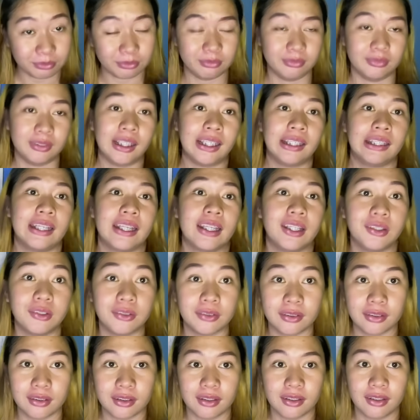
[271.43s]
narinig
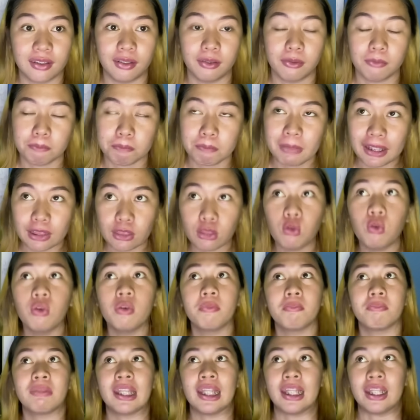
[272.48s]
nyo, 7
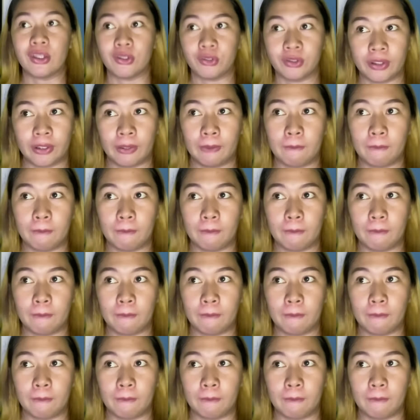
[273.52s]
million.